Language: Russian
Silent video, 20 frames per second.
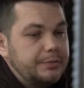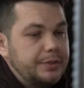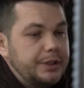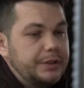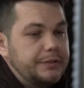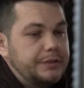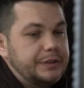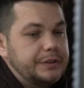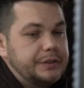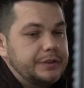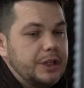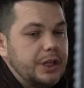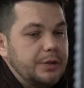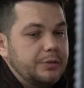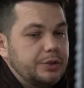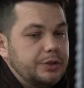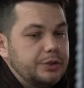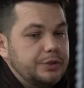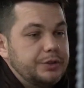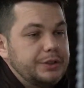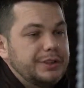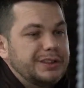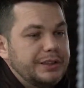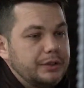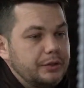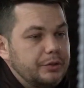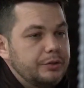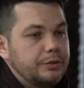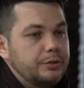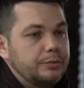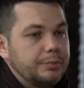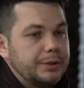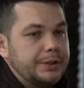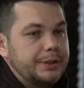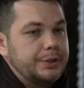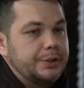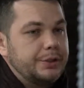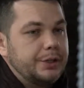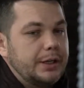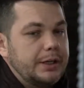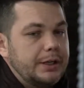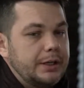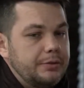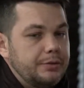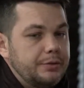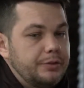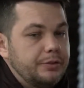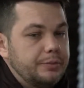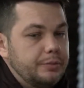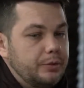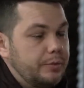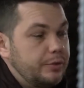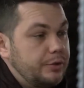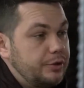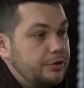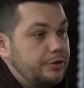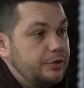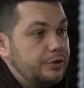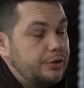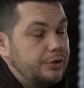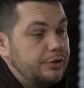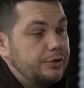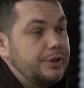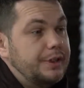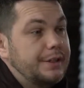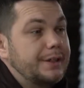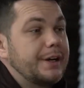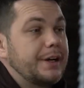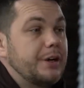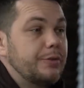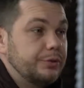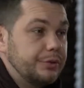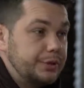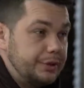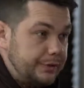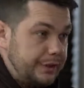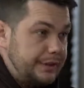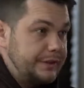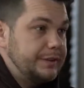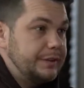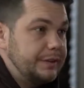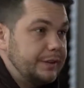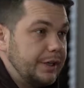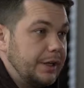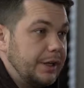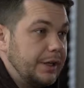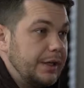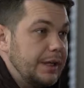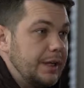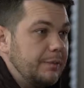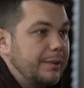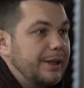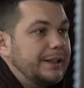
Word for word: Мы все знаем, что технологию поддержали люди с помощью еще и крауд-инвестинга.